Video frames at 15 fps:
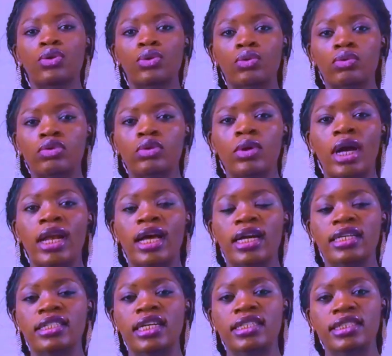toujours à la
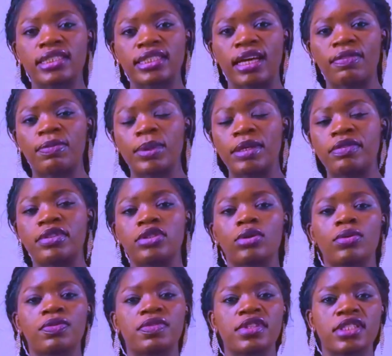recherche de sa
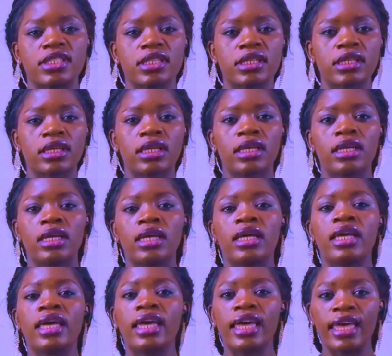profession physique
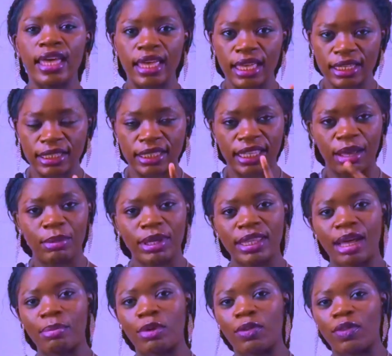et je t'amène
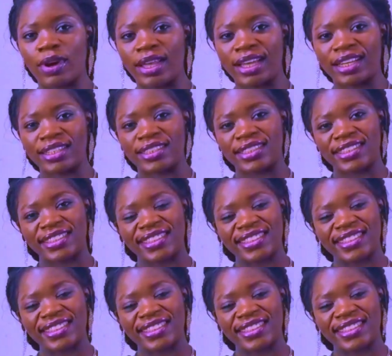dans mon voyage.